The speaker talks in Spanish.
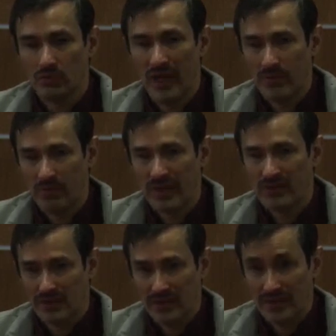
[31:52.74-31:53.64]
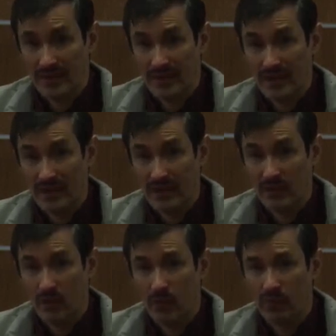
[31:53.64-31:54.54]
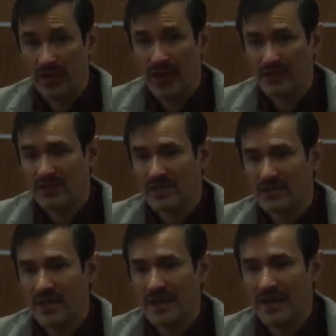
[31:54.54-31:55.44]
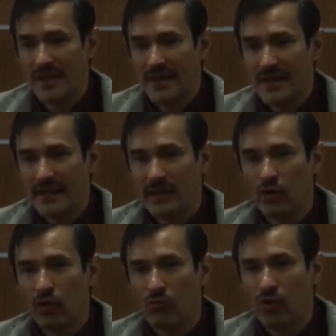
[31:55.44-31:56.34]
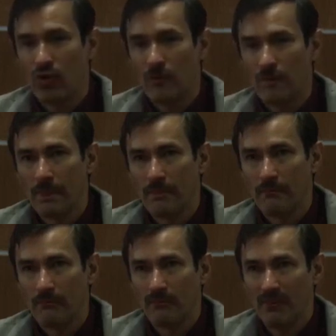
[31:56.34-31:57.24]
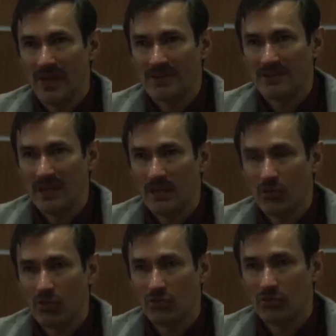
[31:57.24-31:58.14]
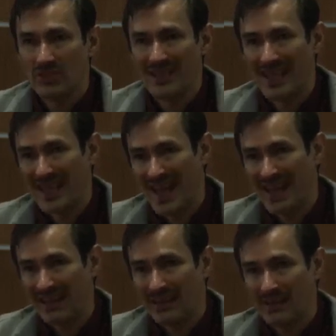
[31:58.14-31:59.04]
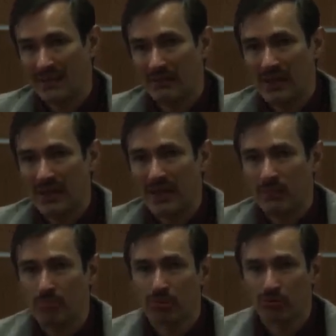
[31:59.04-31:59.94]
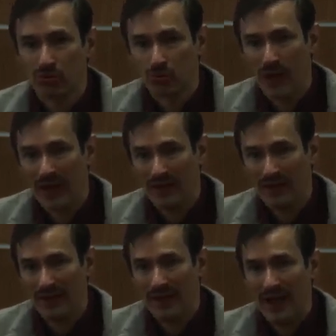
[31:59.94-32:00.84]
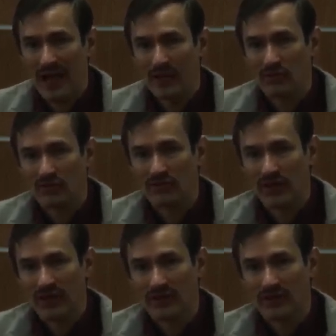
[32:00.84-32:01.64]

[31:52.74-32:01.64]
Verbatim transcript: los papers que ya tienen en Open Access y cómo hacerlos llegar de manera puntual a los